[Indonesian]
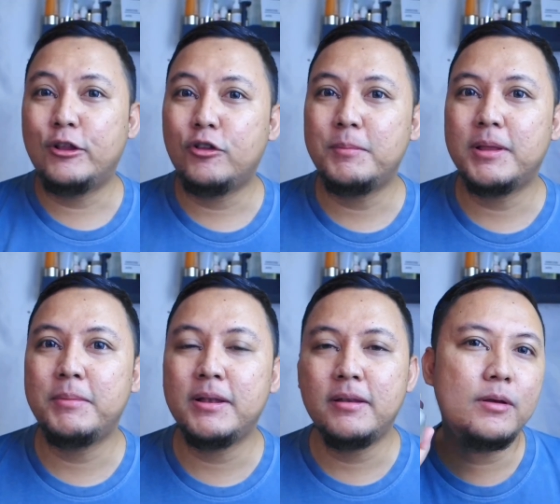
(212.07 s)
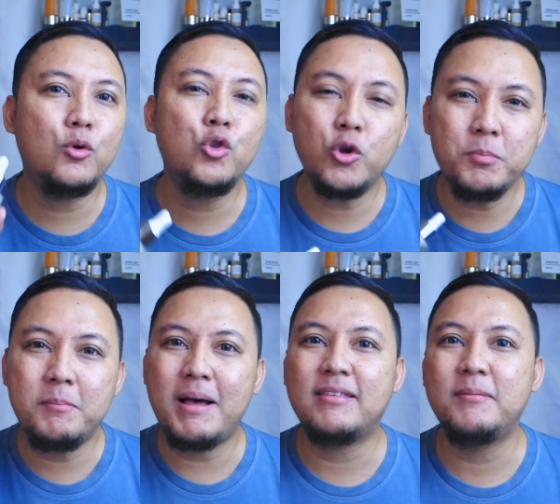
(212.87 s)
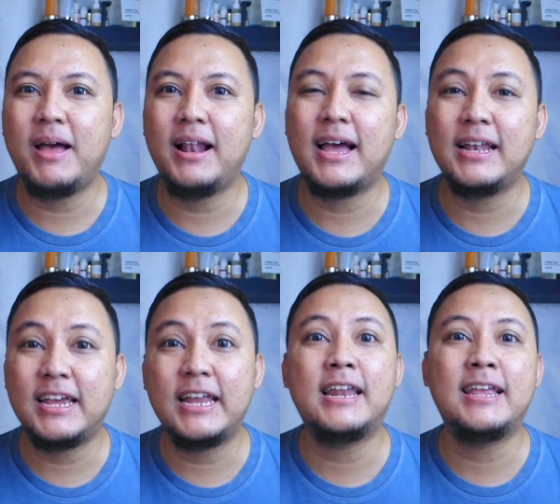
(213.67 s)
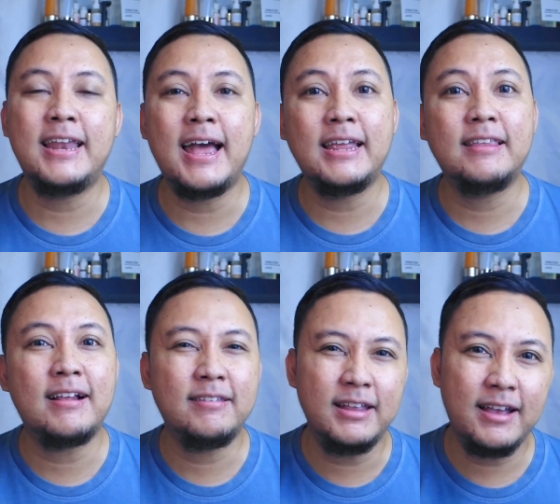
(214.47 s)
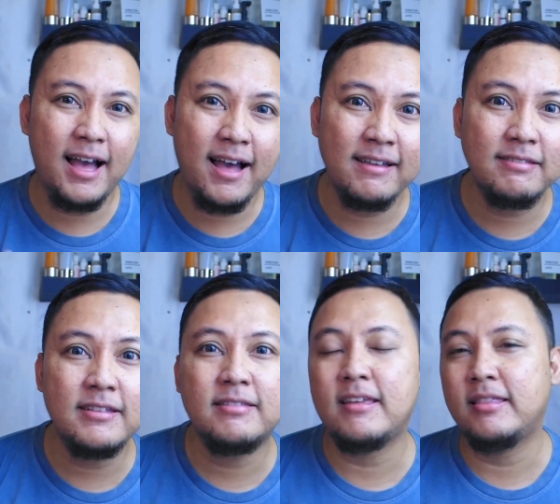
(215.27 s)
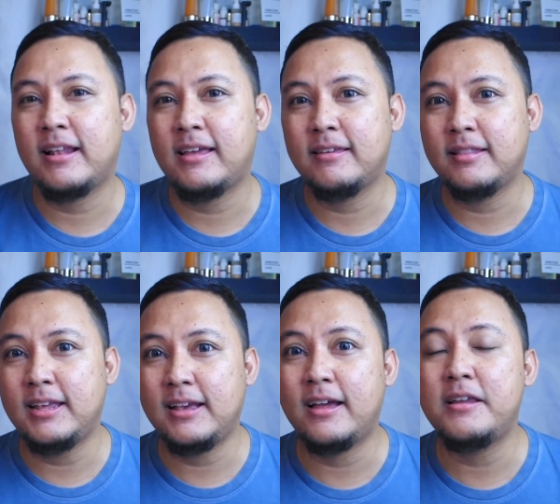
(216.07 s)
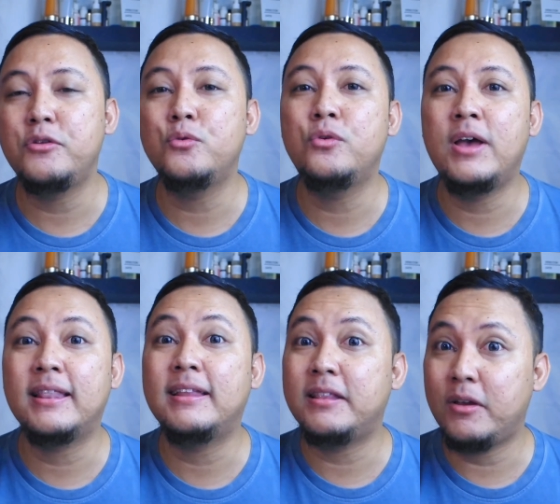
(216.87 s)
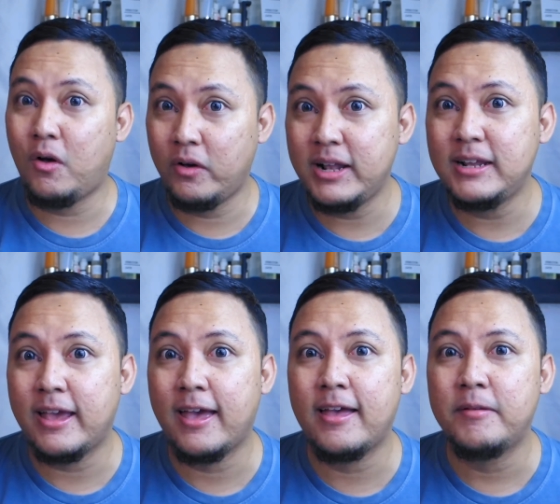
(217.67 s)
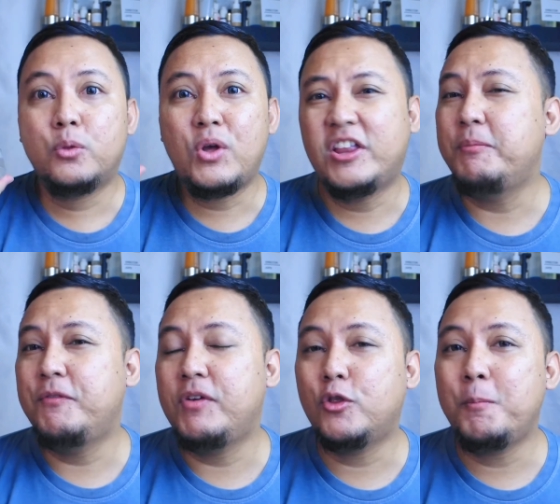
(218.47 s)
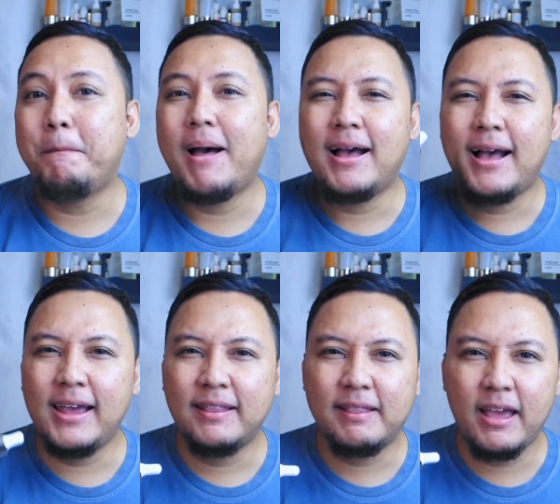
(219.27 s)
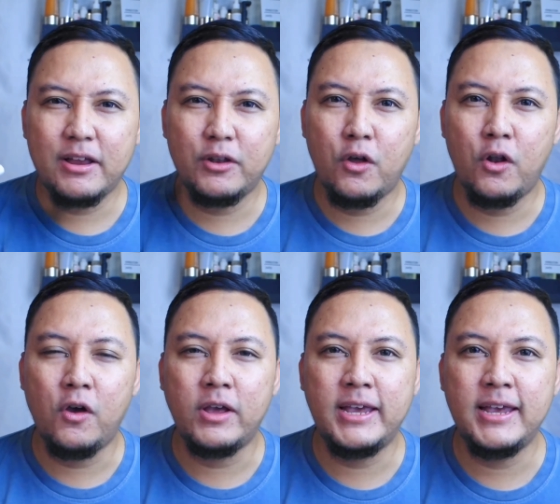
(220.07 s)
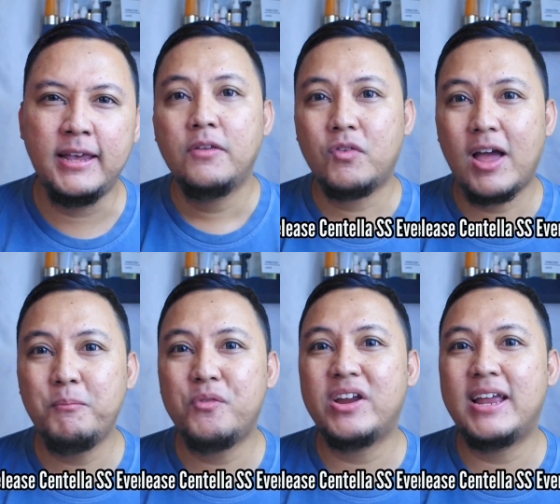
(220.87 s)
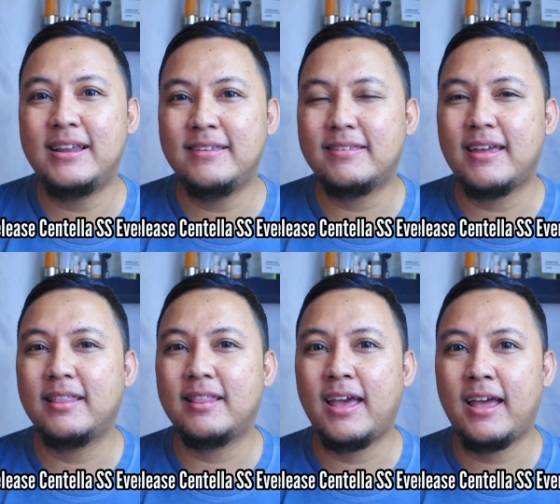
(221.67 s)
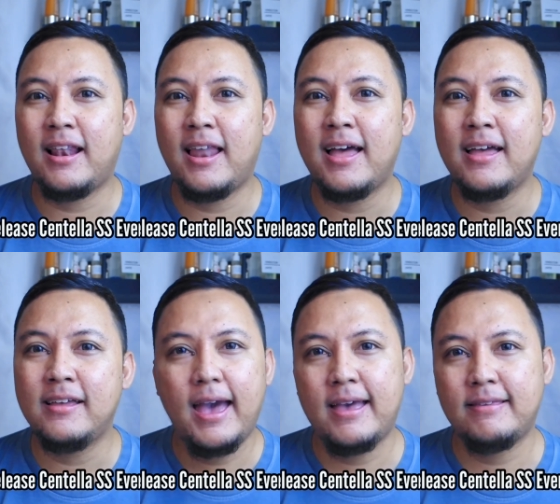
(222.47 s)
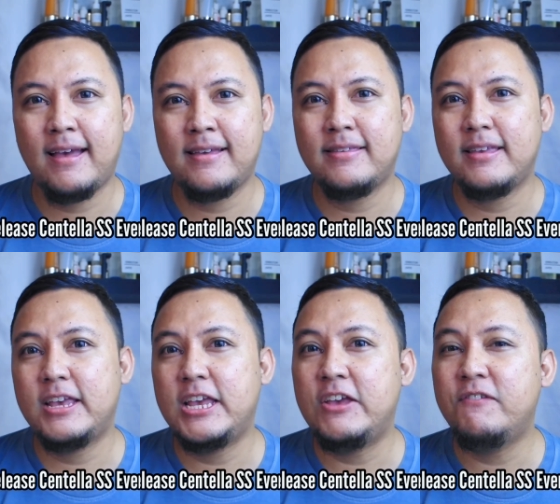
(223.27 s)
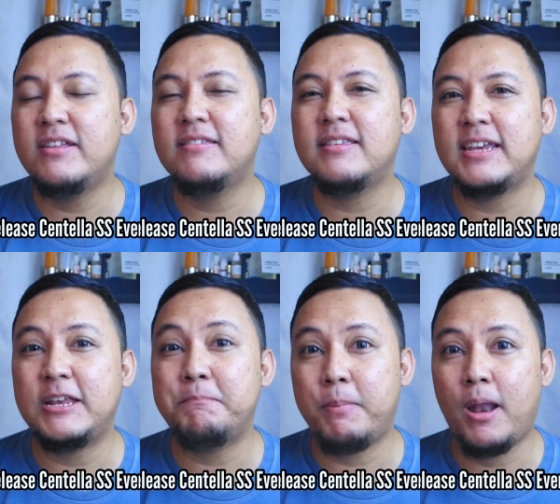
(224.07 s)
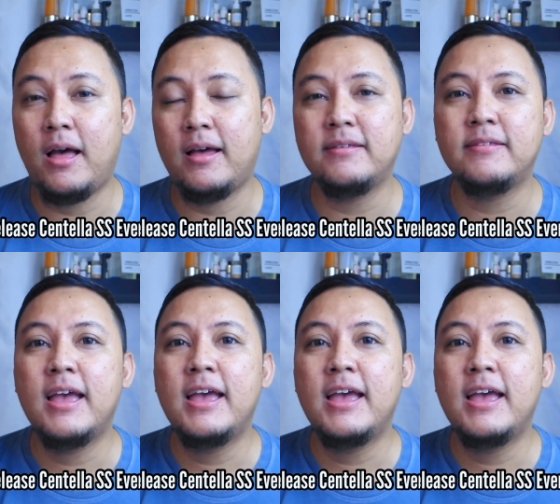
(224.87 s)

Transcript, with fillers: itu teman-teman, untuk memaksimalkan kinerja dari salicylic acid, centella sativa dan juga tea tree oilnya, pentimivir itu pakai teknologi time release centella SS Even Skin Plus